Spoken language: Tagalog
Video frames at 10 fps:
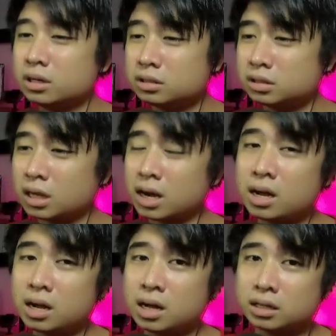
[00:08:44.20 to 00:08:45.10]
Talaga
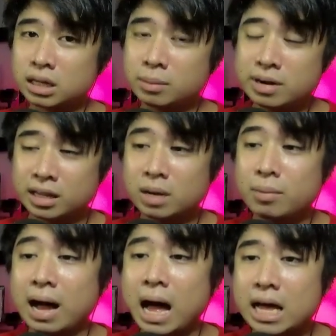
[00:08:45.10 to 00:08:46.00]
nga, sabi natin, di
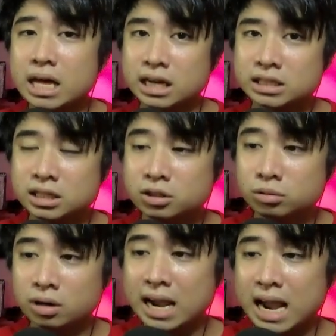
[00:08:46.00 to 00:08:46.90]
ba, high, kasi
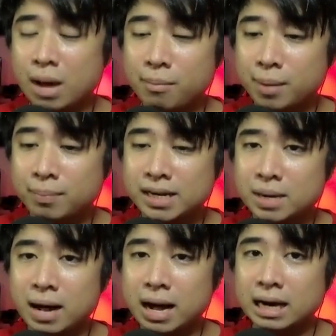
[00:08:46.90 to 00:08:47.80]
yung halaman na
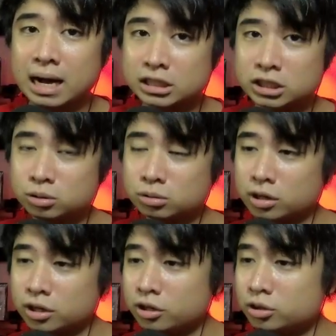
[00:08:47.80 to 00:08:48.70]
pinabaga, siguro
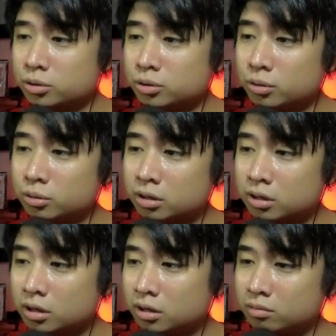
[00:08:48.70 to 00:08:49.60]
ayun yung
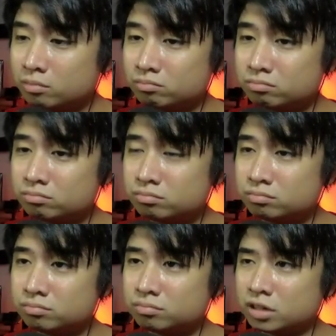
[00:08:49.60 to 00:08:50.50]

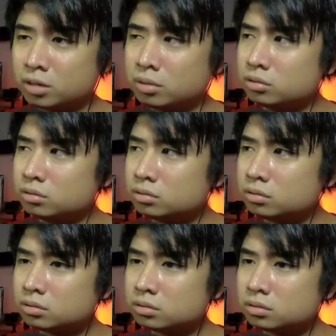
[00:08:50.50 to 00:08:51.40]
Mm, ano ba yun?
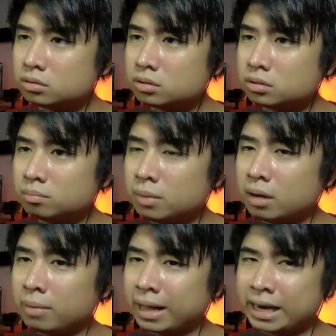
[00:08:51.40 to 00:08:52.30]

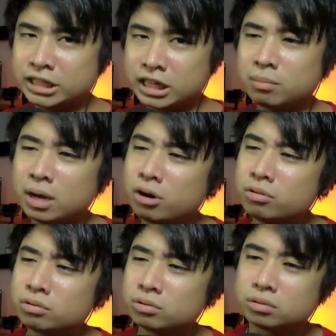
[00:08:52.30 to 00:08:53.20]
Mary Jane ba
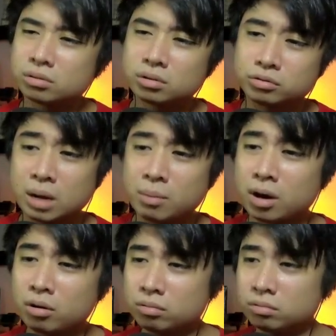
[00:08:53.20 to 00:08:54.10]
'yon? Kung tama ako. Umiti